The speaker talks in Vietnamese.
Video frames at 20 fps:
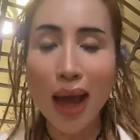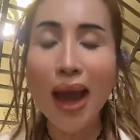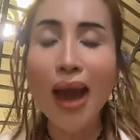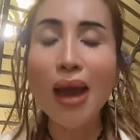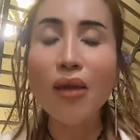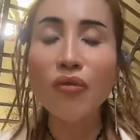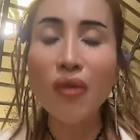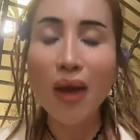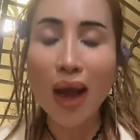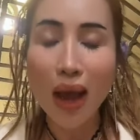là
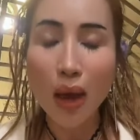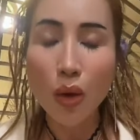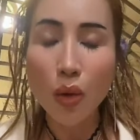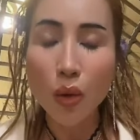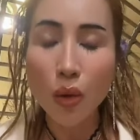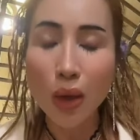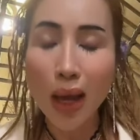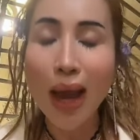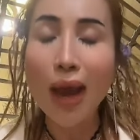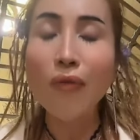hai
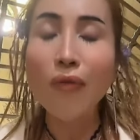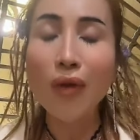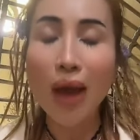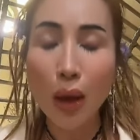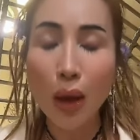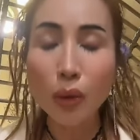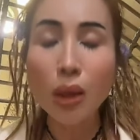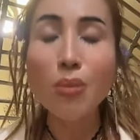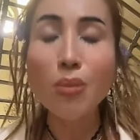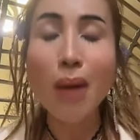phao hai
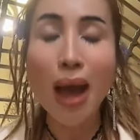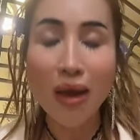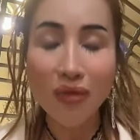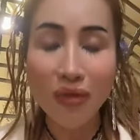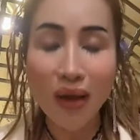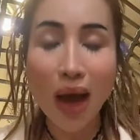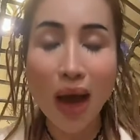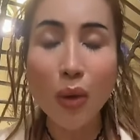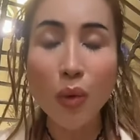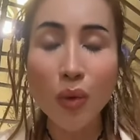phao tới
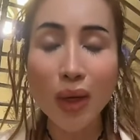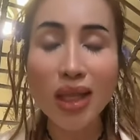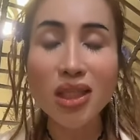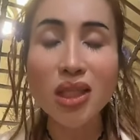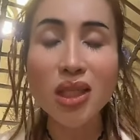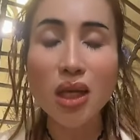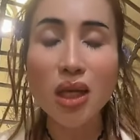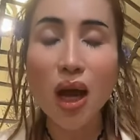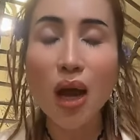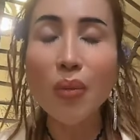ba phao con
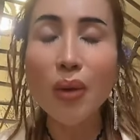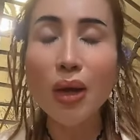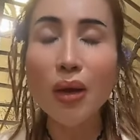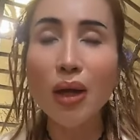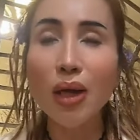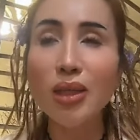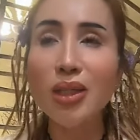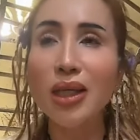cá cớp á.